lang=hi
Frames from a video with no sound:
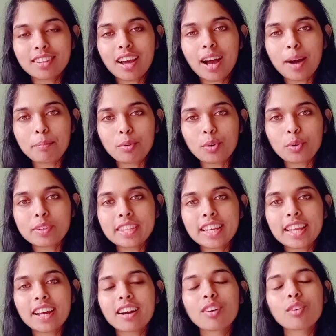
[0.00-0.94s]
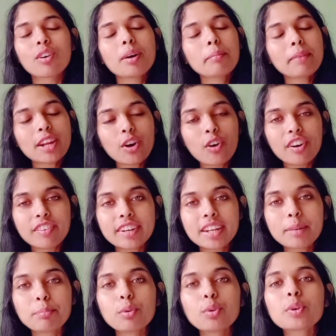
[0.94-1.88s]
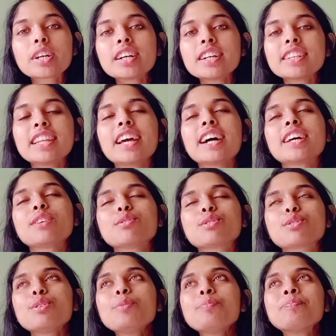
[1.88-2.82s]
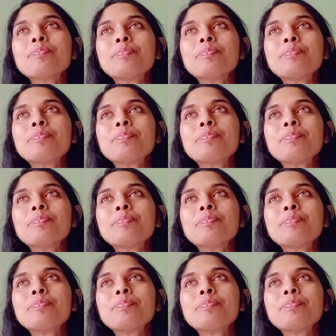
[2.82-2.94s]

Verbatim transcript: था आप लोग को दिखा होगा मैंने ऑलरेडी अपलोड कर दिया है उसको